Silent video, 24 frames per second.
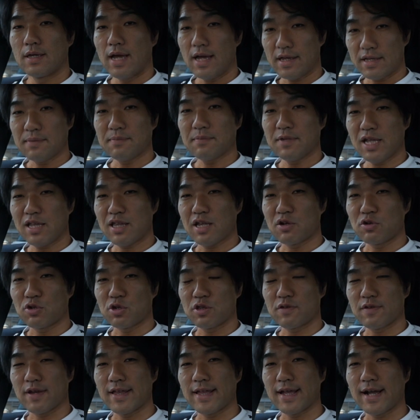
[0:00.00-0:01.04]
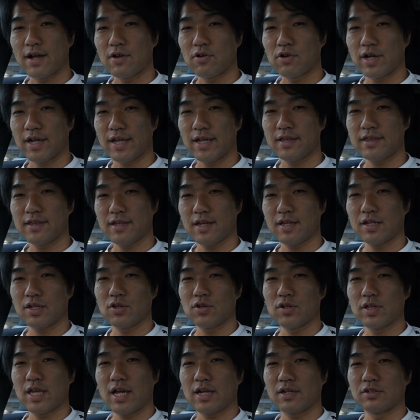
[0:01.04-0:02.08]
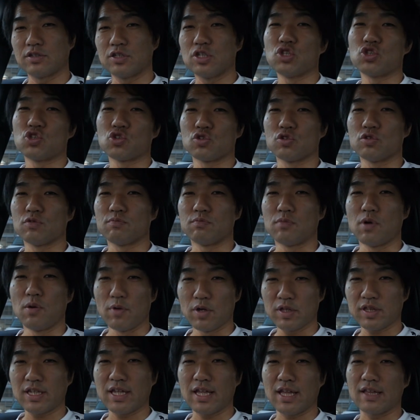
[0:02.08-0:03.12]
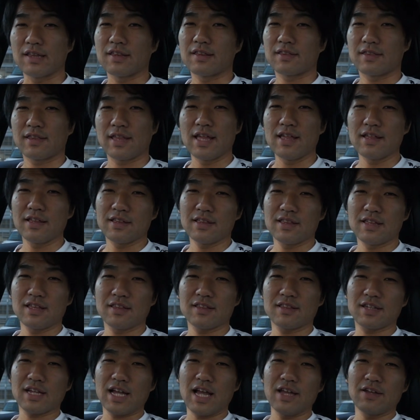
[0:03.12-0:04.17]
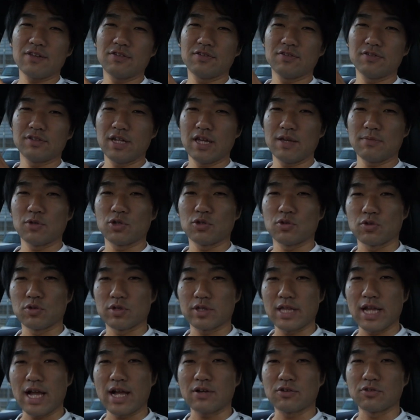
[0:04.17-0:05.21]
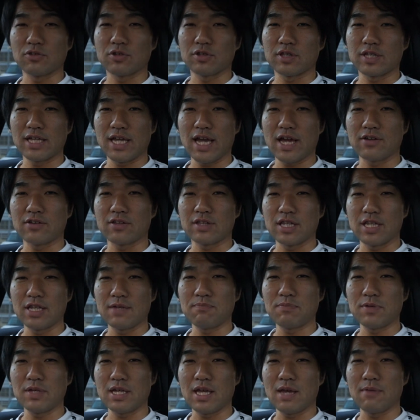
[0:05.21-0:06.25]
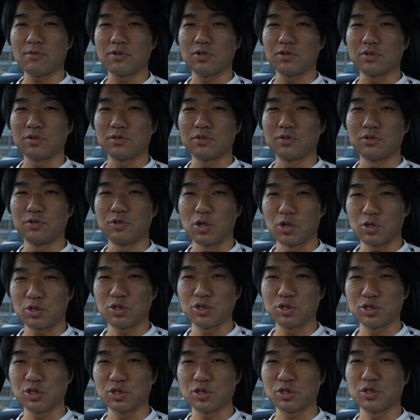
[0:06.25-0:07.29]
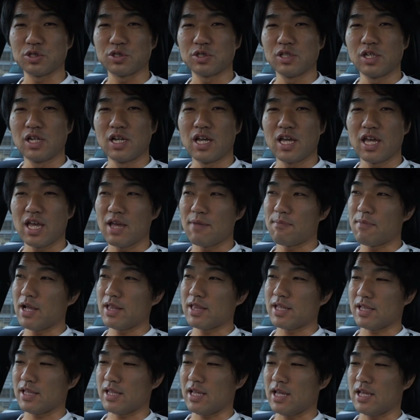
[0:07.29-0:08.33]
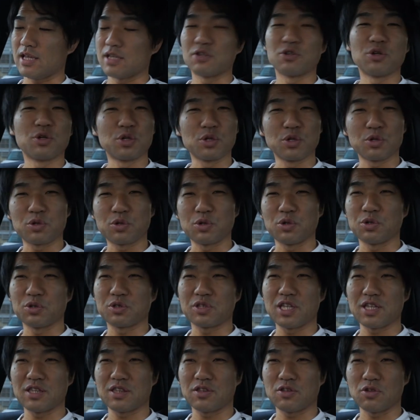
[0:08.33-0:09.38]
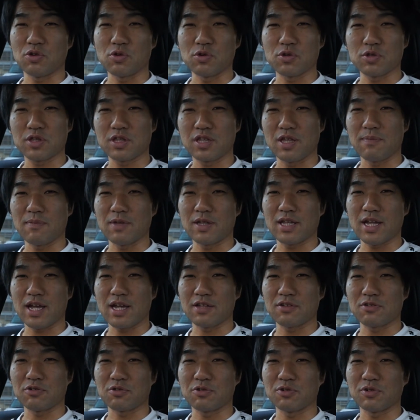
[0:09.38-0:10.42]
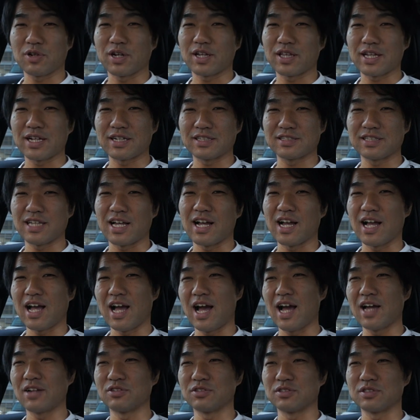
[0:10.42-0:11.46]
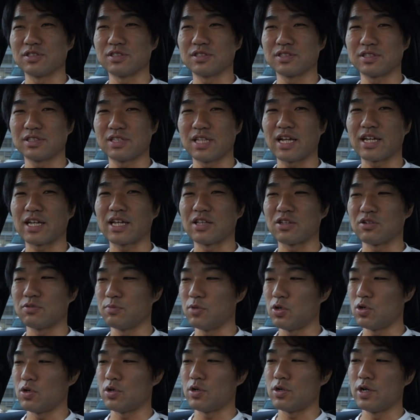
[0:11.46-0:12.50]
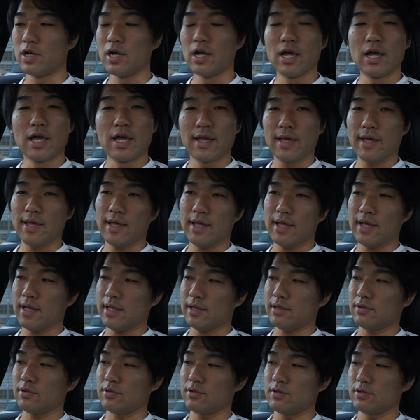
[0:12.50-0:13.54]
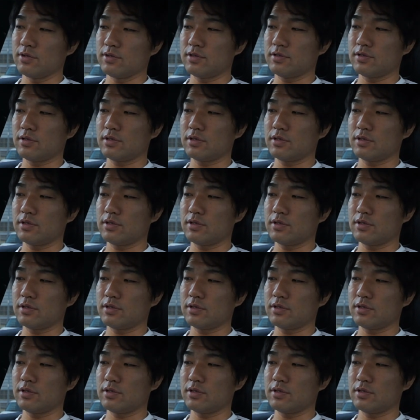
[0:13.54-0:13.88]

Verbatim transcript: はい。皆さん、こんにちは。長岡 HR420、桃介です。先日開封レビューをした、この DRDPM60。えー、まだね、いろいろこうテストしてみたいところがたくさんあるんだけども、えー、っと、